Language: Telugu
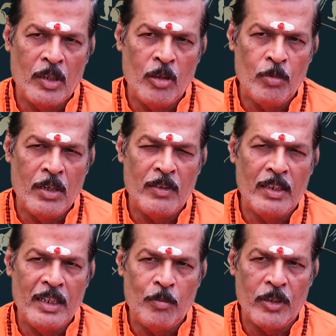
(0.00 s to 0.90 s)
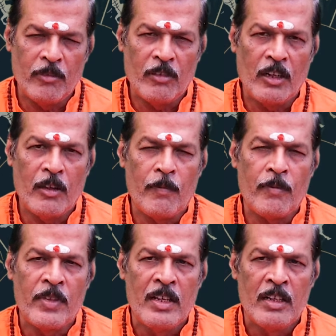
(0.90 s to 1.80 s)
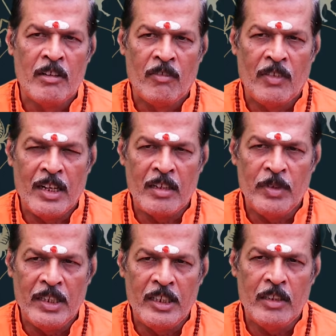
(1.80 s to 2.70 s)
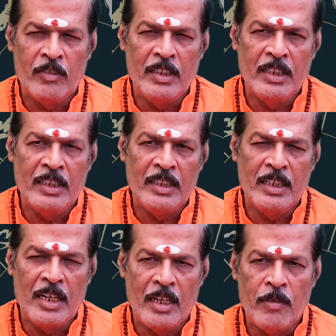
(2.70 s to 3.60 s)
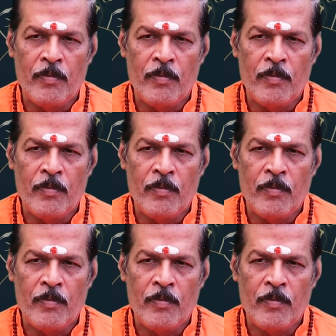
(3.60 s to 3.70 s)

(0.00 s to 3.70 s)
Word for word: మనోభావాలు దెబ్బకుండా వాళ్ళ మీద ఎటువంటిగా